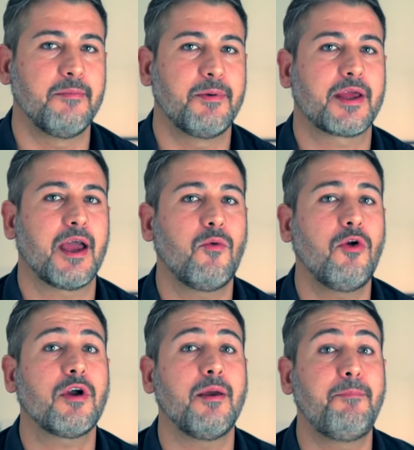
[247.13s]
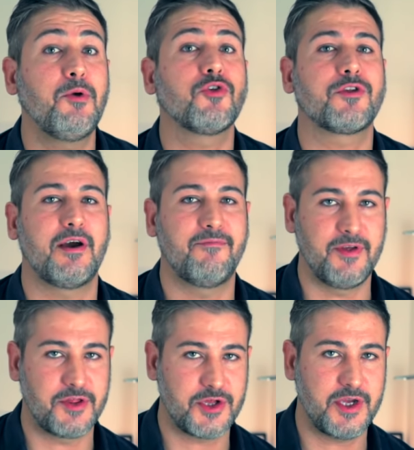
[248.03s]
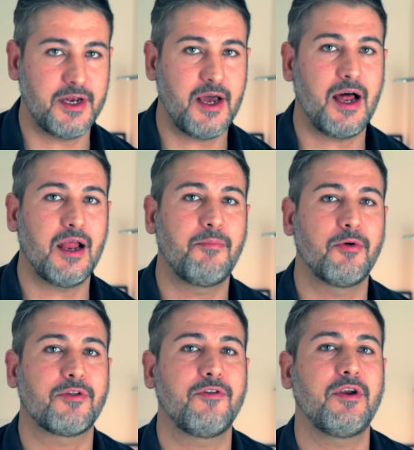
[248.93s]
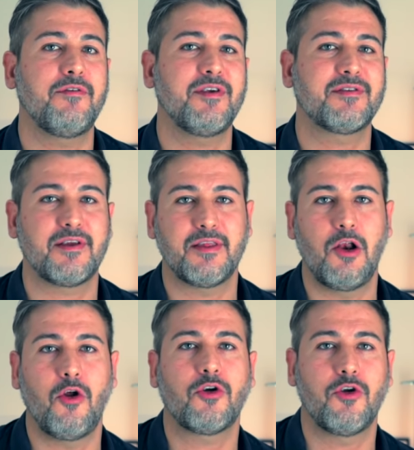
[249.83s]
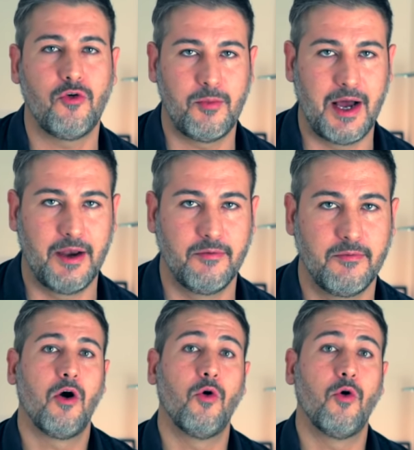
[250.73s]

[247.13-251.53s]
perché è quello che più si avvicina alla porzione vista dall'occhio umano.